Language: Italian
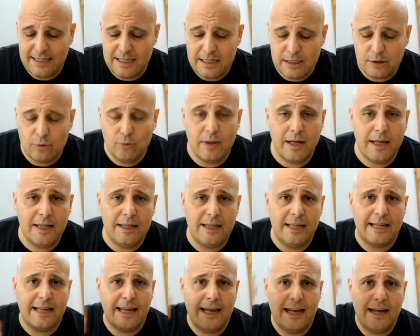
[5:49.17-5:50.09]
di
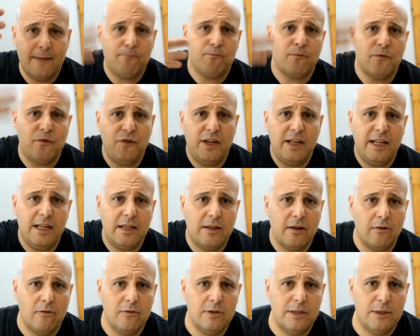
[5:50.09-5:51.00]
studenti che
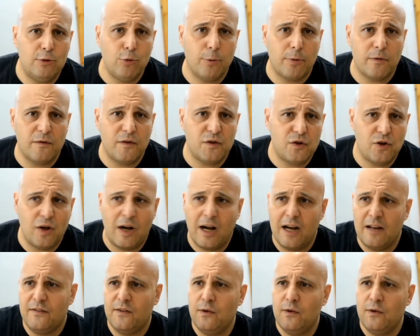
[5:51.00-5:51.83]
finito l'istituto professionale,